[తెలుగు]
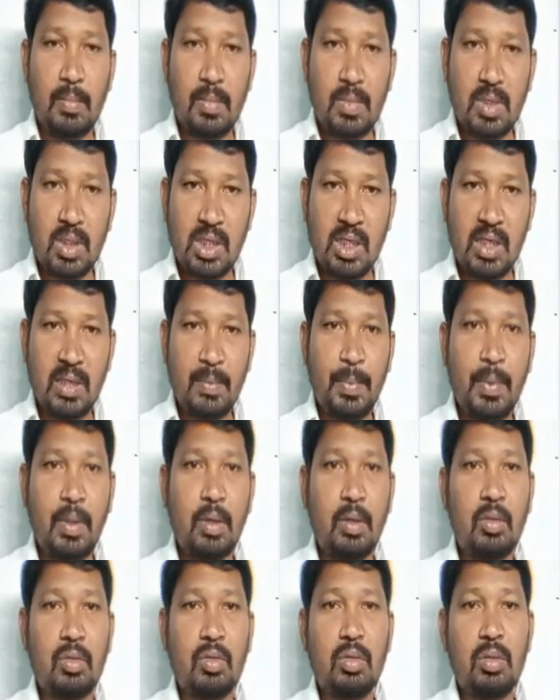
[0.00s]

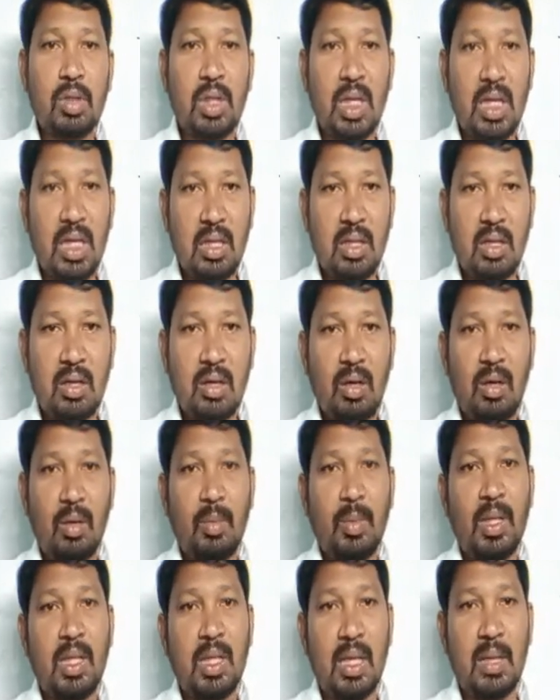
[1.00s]
చిన్నపిల్లలు తల్లిదండ్రుల
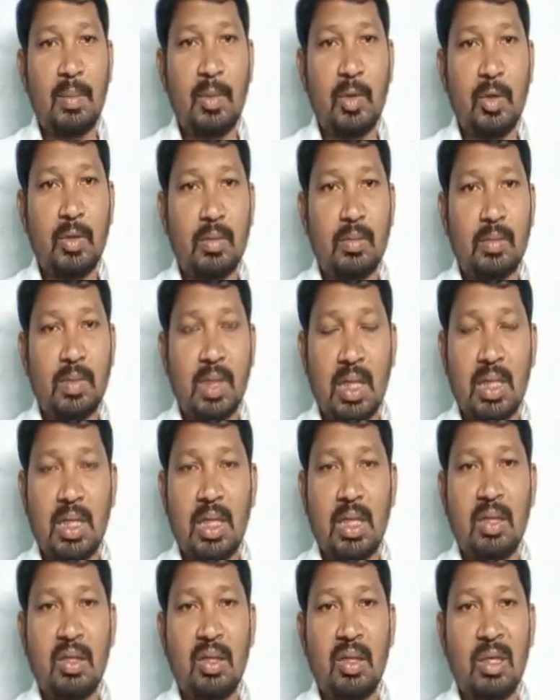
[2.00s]
మీద నమ్మకం నా
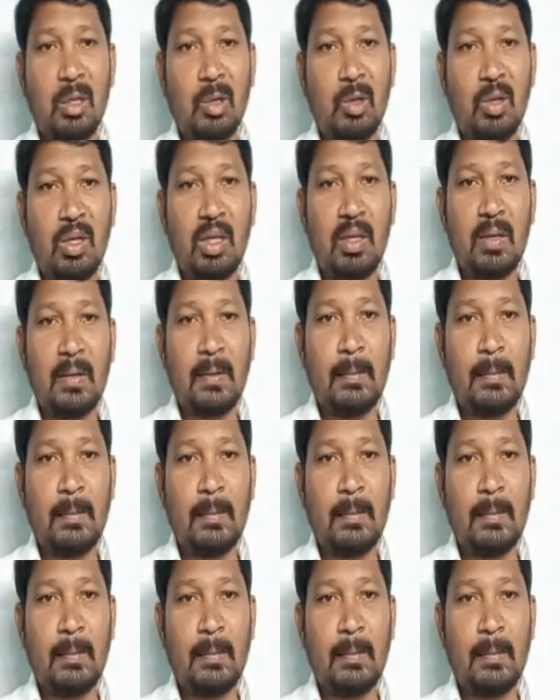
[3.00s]
తల్లిదండ్రులు ఉన్నారు